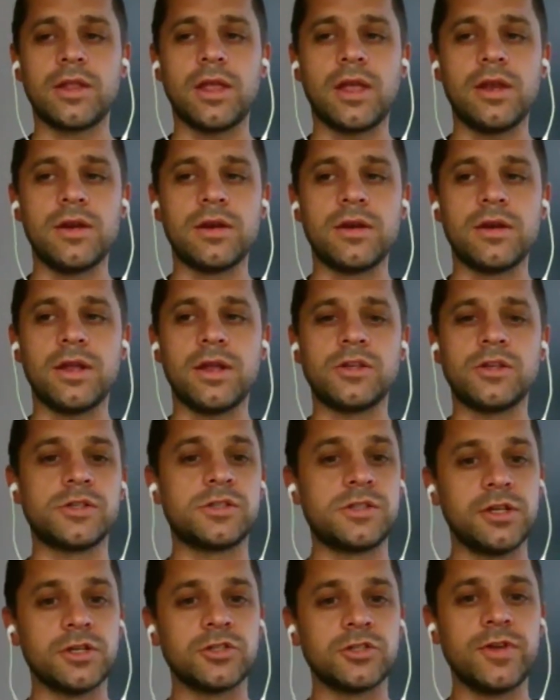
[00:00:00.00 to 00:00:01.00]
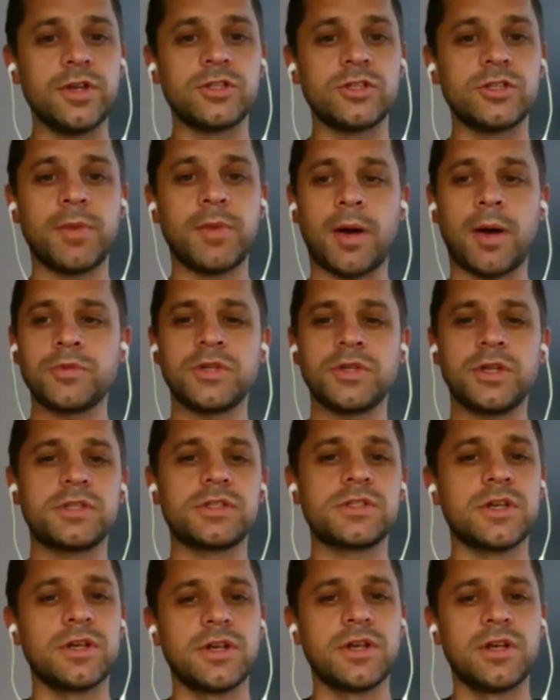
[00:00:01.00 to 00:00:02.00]
dann ist es sehr schwierig zu
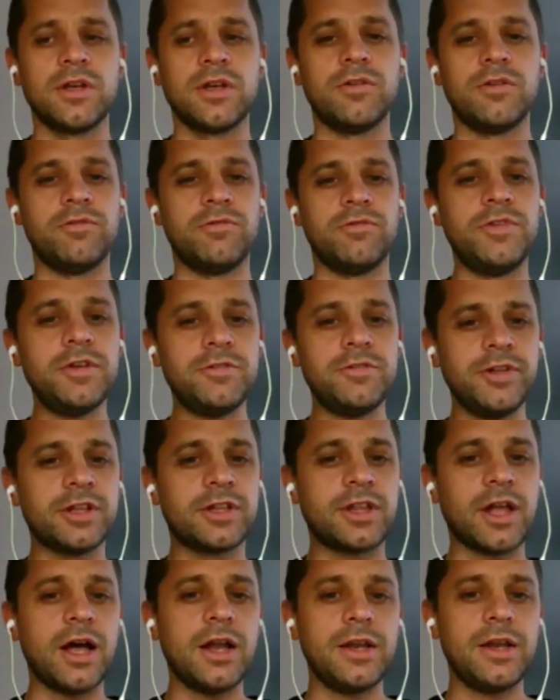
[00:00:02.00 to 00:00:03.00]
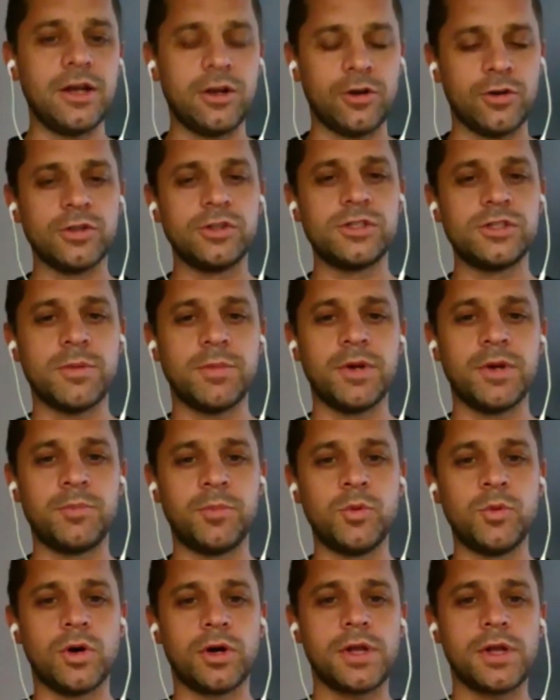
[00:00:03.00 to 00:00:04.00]
abschätzen, wie viel Darlehen können sie einem
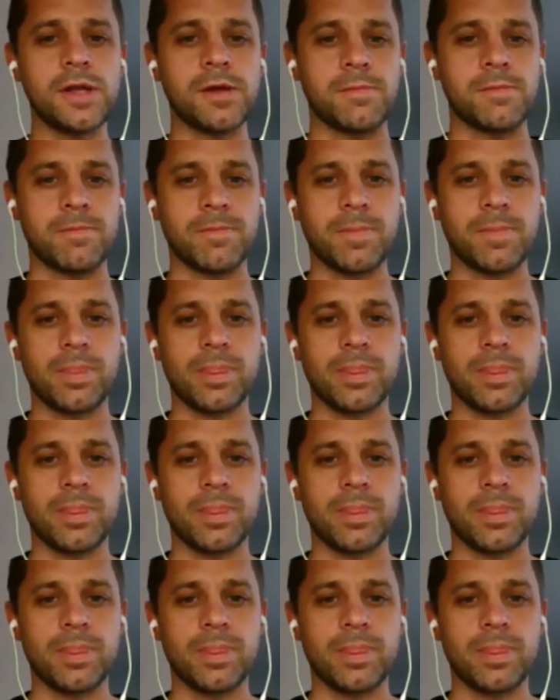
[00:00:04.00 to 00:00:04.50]
Bauer geben.